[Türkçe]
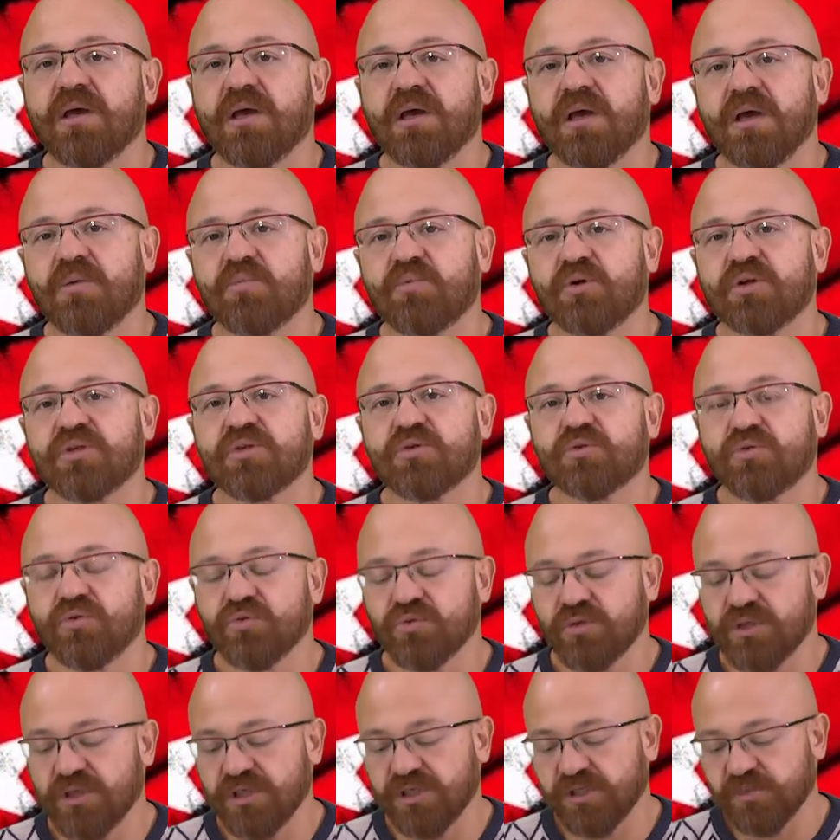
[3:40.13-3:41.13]
e, bu arada
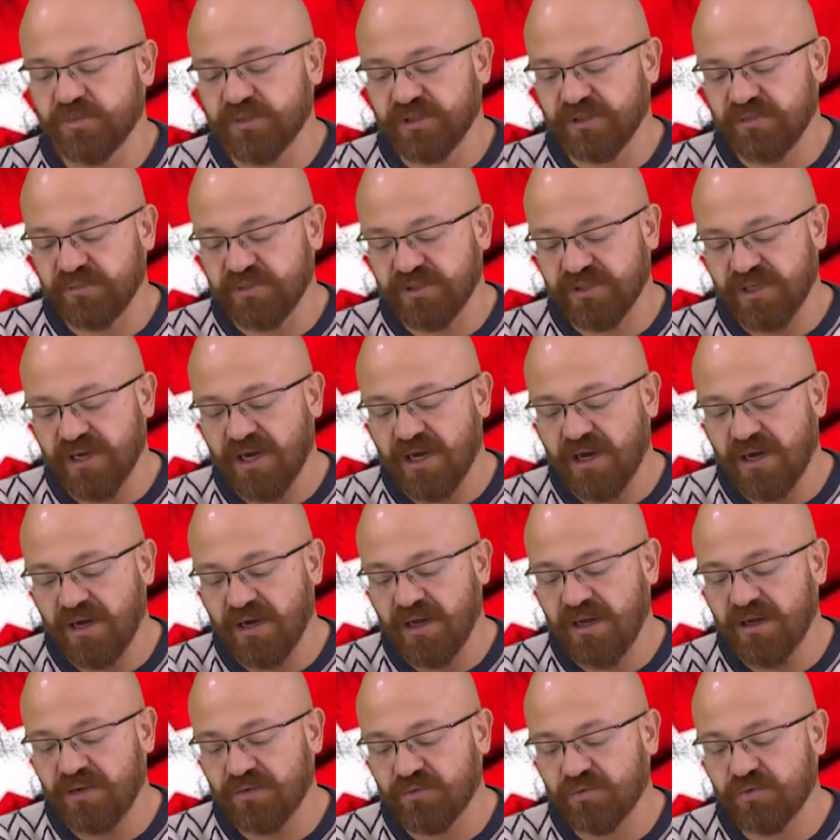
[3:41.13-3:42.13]
konu karışmasın. Biz
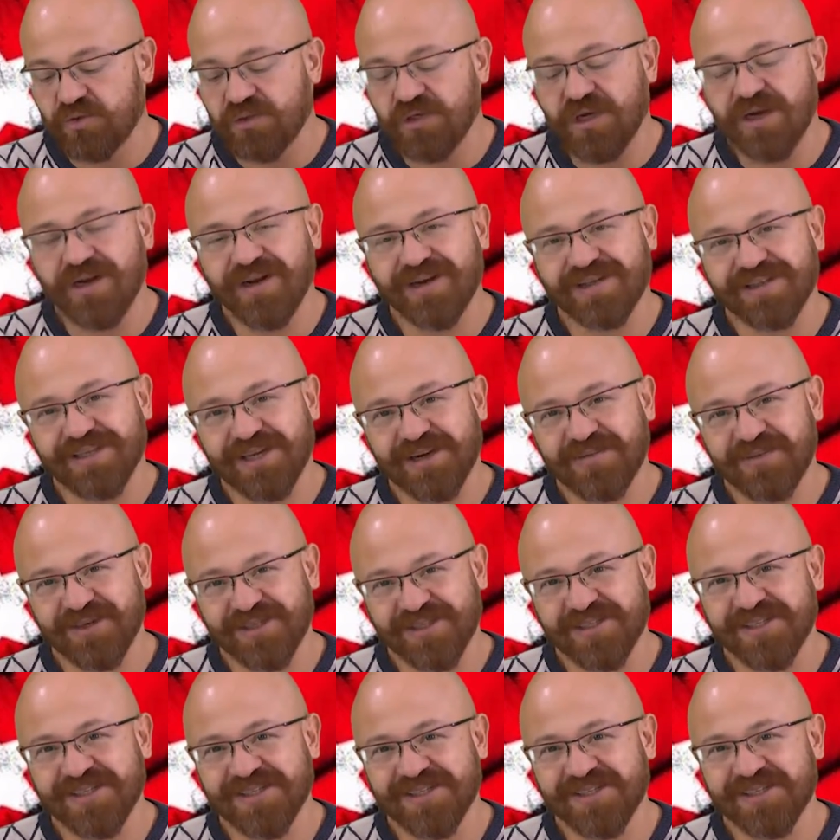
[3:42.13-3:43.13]
hala Rusya ile
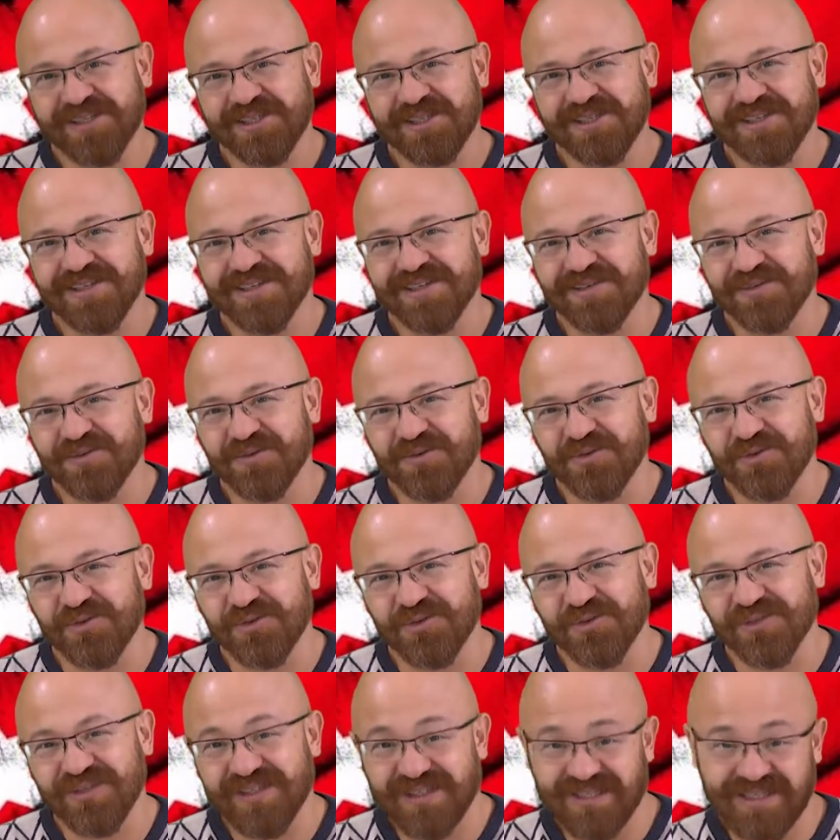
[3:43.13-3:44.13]
Azerbaycan ilişkilerini
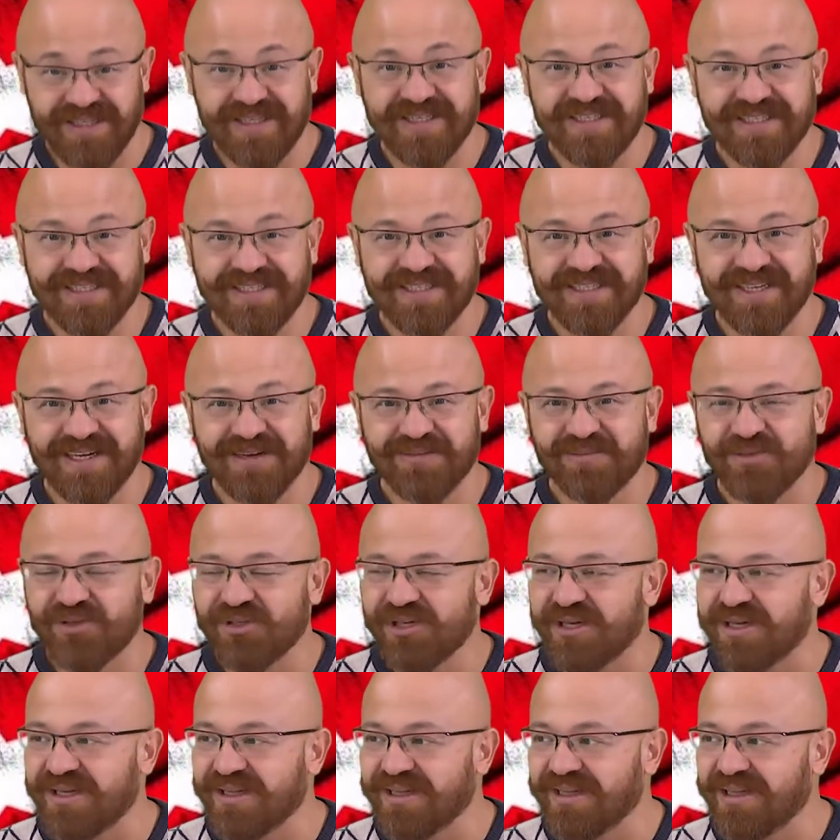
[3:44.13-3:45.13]
konuşuyoruz. İşte ilişkiler bu
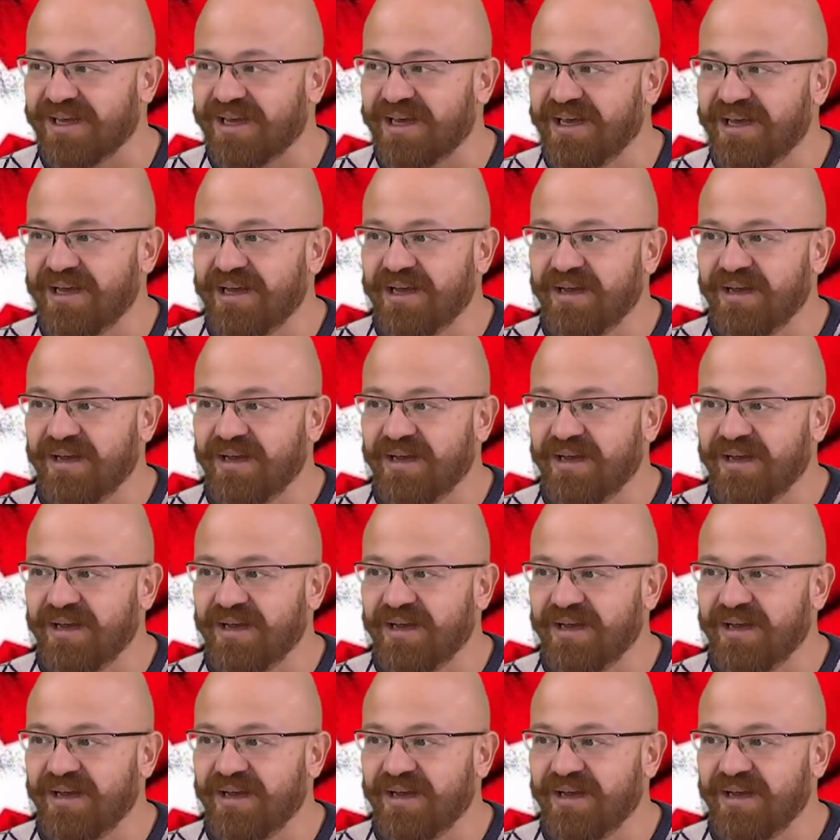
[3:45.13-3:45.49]
şekilde.